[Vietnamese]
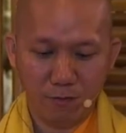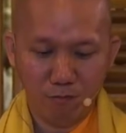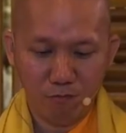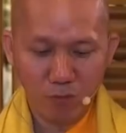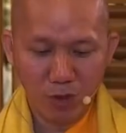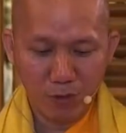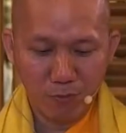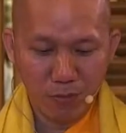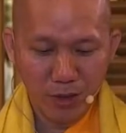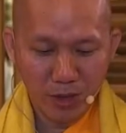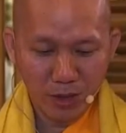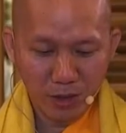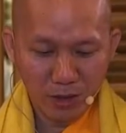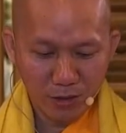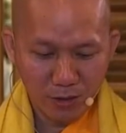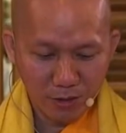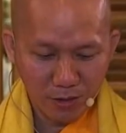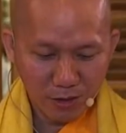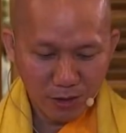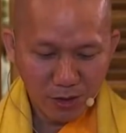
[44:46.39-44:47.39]
mình biết
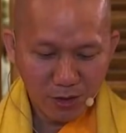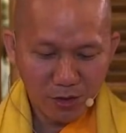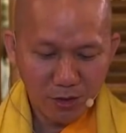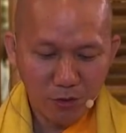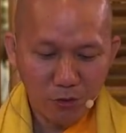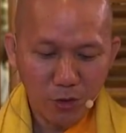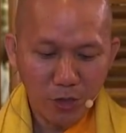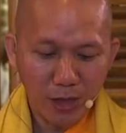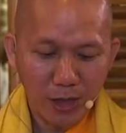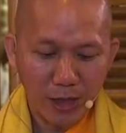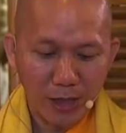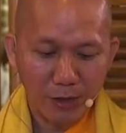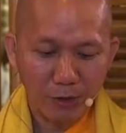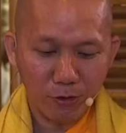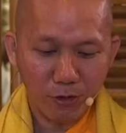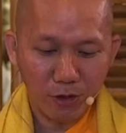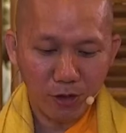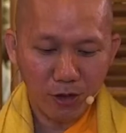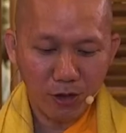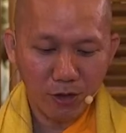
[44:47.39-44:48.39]
được cái sự nguy hại
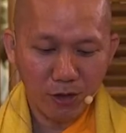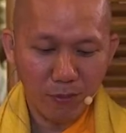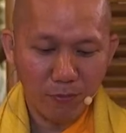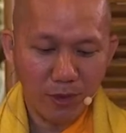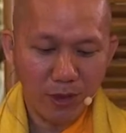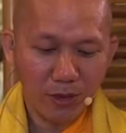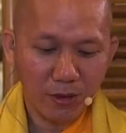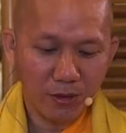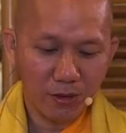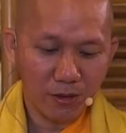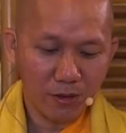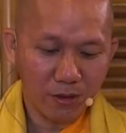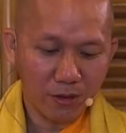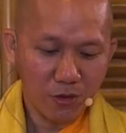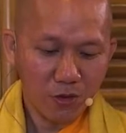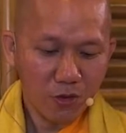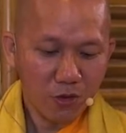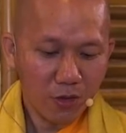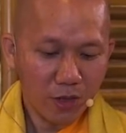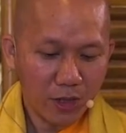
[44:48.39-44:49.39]
của nó và biết được sự
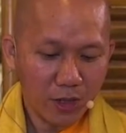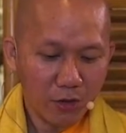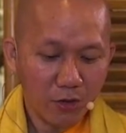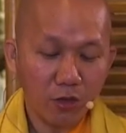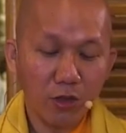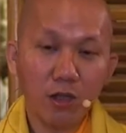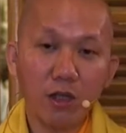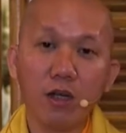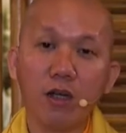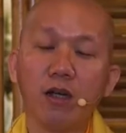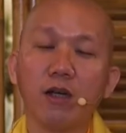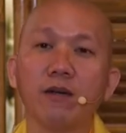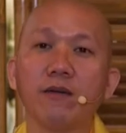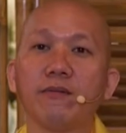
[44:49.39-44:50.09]
xuất ly của nó